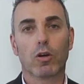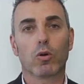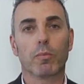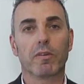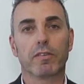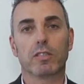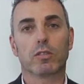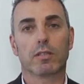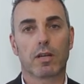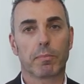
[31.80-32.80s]
io come
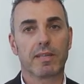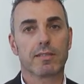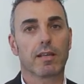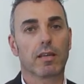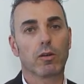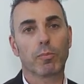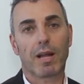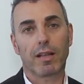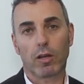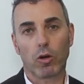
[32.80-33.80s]
fisioterapista e
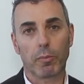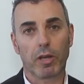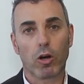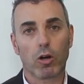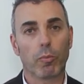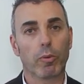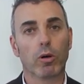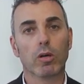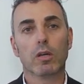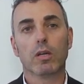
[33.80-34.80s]
chiropratico mi
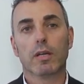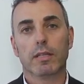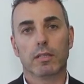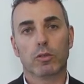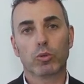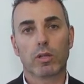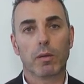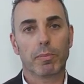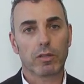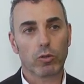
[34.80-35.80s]
occupo di tutte
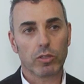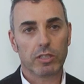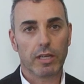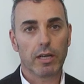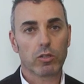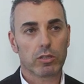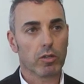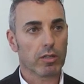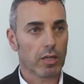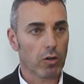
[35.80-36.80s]
le patologie
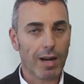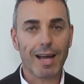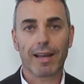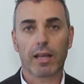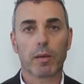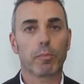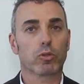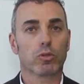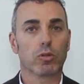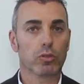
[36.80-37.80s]
osteoarticolari che
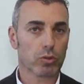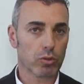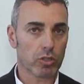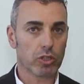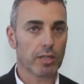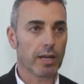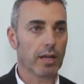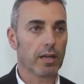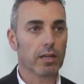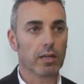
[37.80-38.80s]
possono
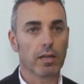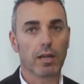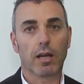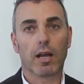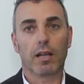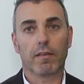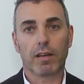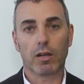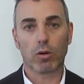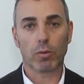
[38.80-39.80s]
insorgere eh, a
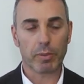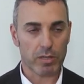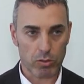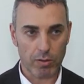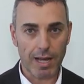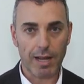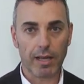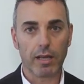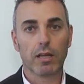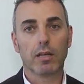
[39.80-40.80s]
livello
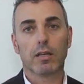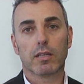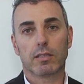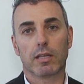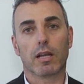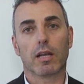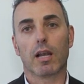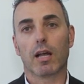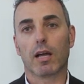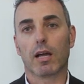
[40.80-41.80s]
personale, sia
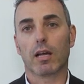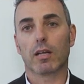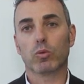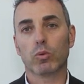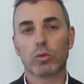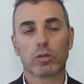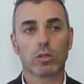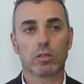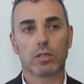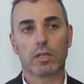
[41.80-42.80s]

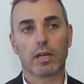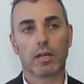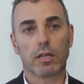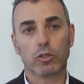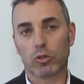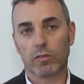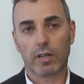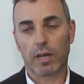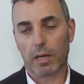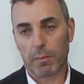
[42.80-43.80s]
nell'adulto sia nel
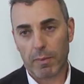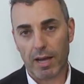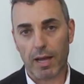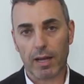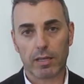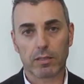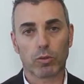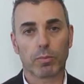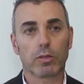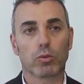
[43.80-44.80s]
giovane, ma anche e
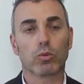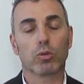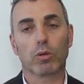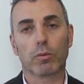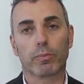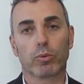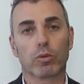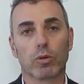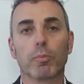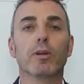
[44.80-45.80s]
soprattutto
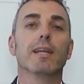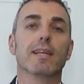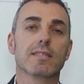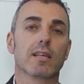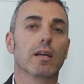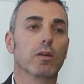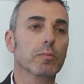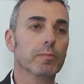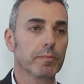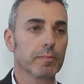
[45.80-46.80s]
purtroppo nell'anziano.